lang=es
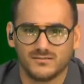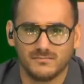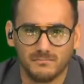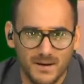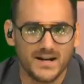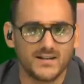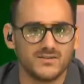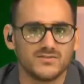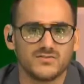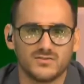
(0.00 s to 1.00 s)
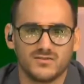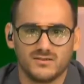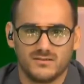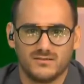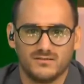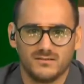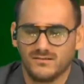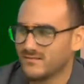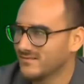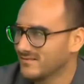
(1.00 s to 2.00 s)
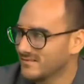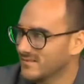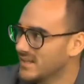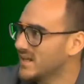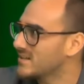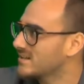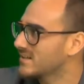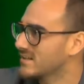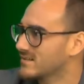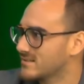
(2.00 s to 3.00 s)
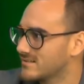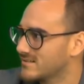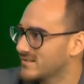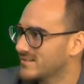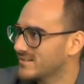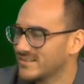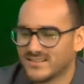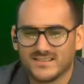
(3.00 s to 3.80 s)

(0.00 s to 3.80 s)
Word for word: varios días atrás. Última hora.